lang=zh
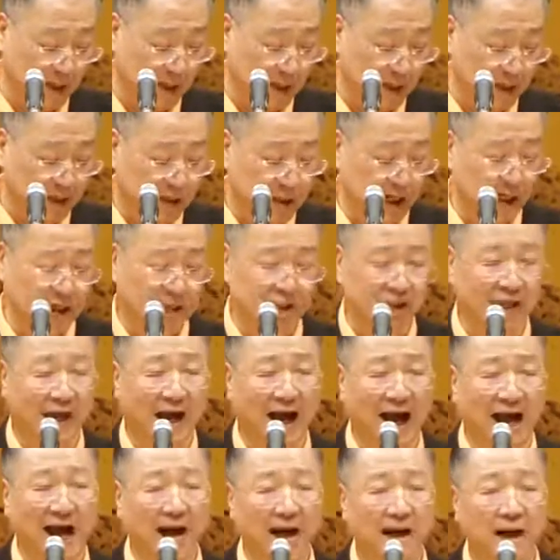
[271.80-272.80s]
这
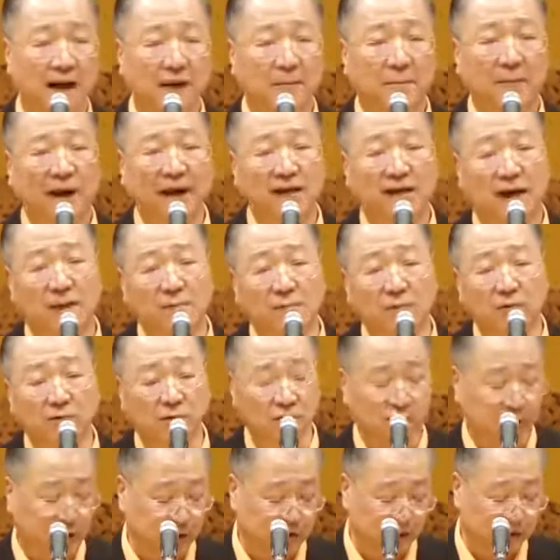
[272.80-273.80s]
下把他母
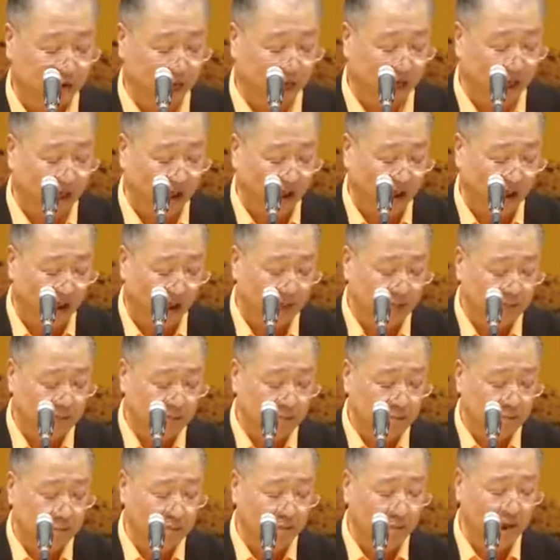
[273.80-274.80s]
亲吓得
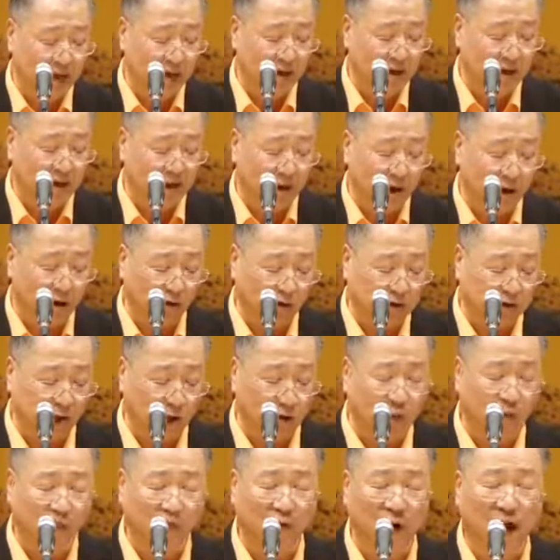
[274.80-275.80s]
没捞
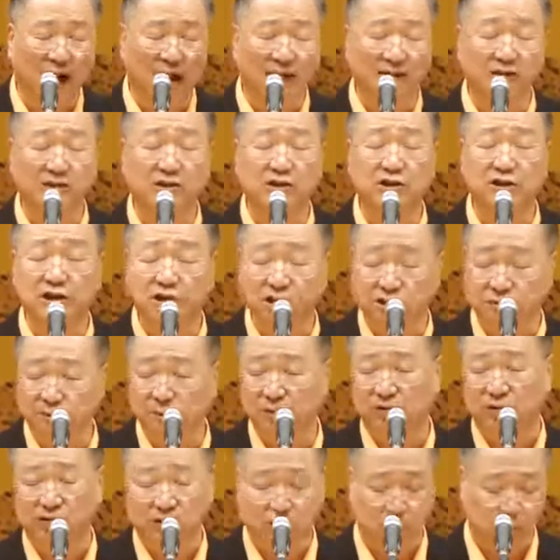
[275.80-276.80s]
着饭吃
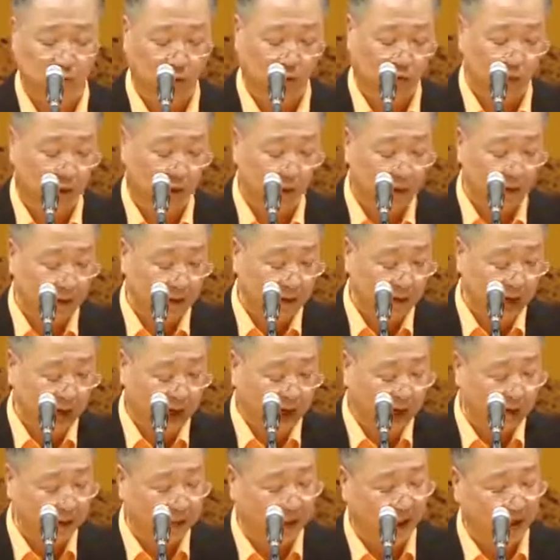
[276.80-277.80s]
不说，
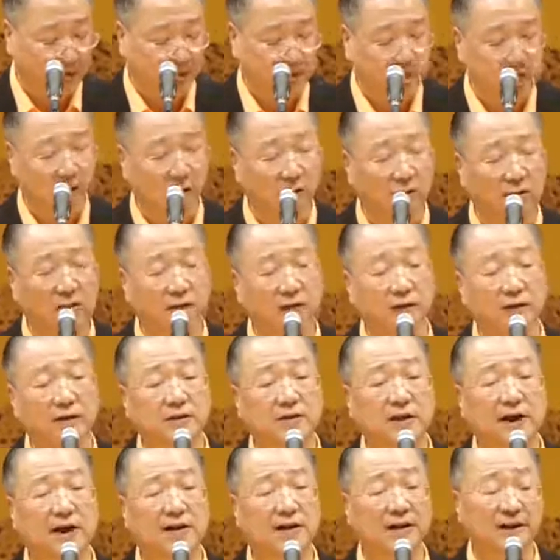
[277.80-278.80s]
还把小和
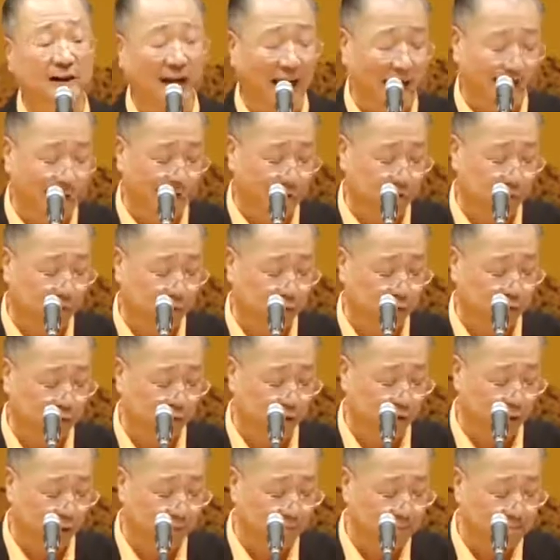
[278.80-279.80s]
尚赶了出
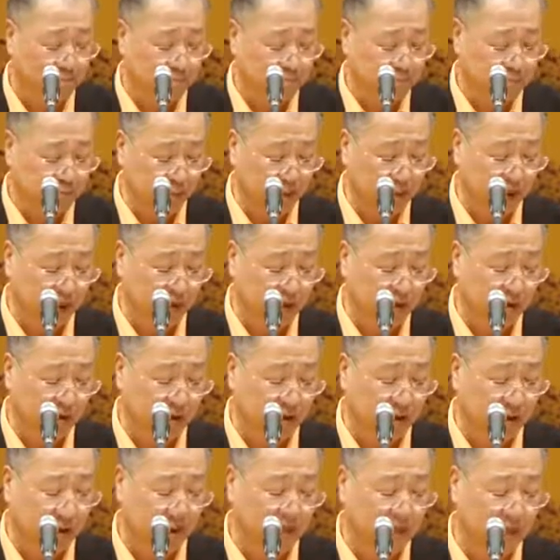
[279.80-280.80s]
去，名
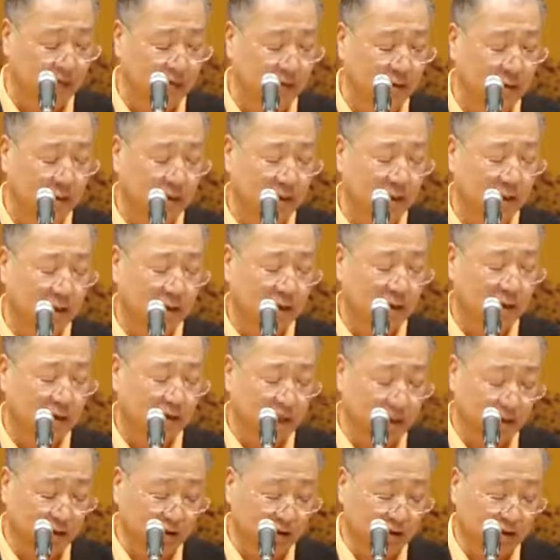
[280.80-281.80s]
声
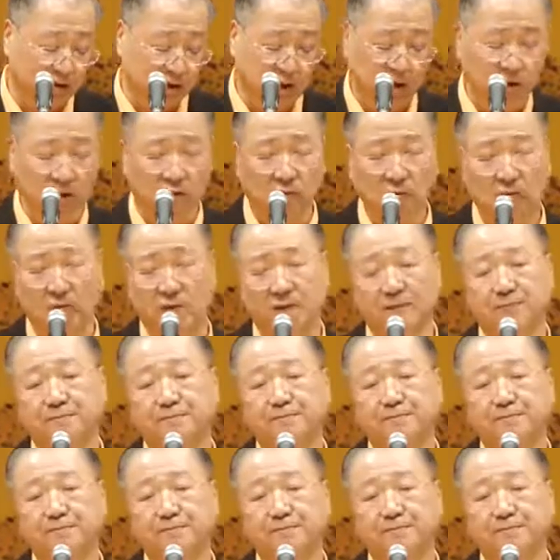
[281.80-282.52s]
更臭了。